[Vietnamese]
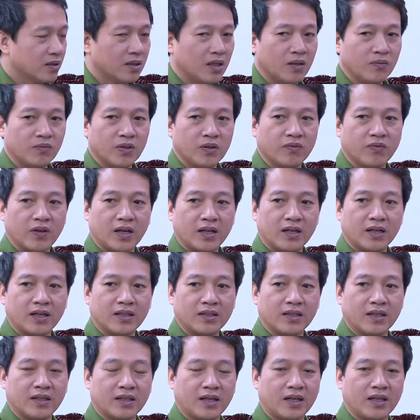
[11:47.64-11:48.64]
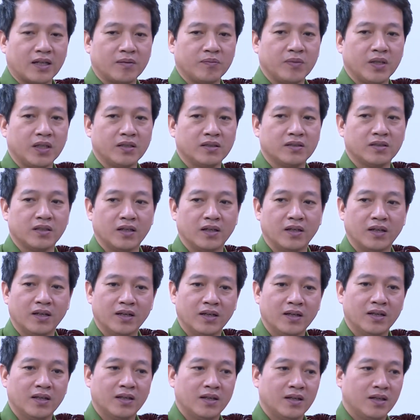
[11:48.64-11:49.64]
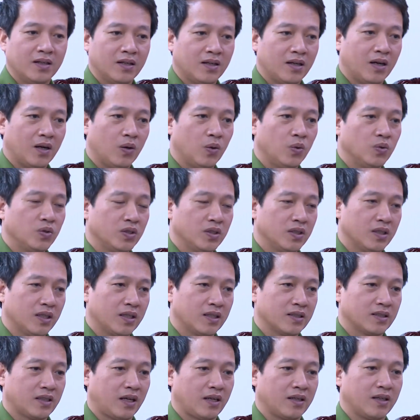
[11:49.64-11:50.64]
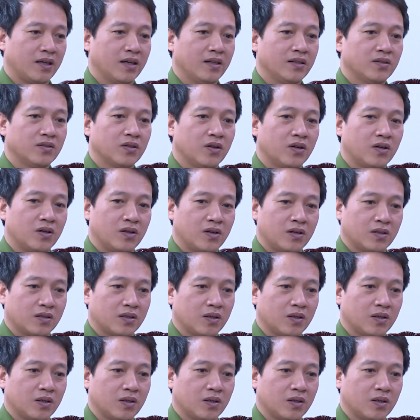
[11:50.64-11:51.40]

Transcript: lý bắt rằng, nhận báo tên ngàn hở bưng côn phi tội. Cài